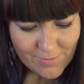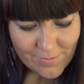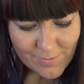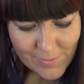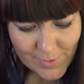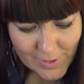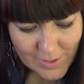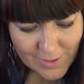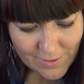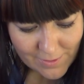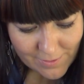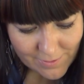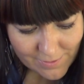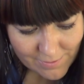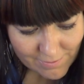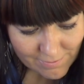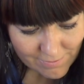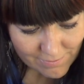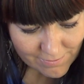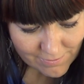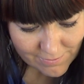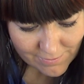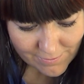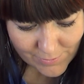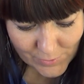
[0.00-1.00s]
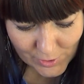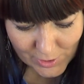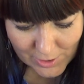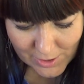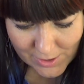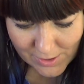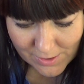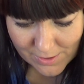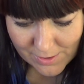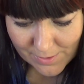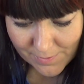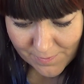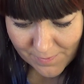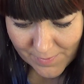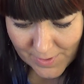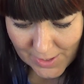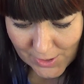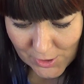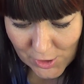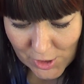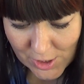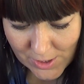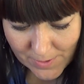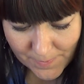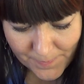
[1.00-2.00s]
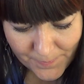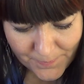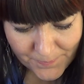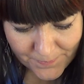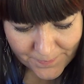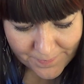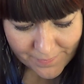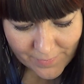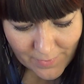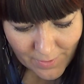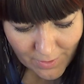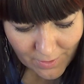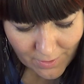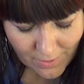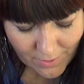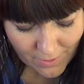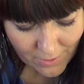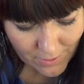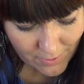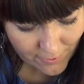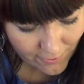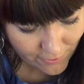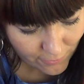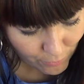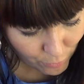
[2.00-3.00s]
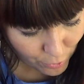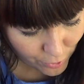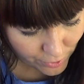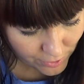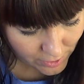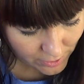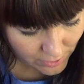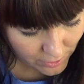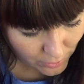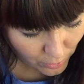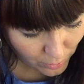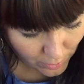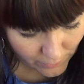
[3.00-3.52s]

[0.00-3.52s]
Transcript: Да, мне кажется, раньше в моде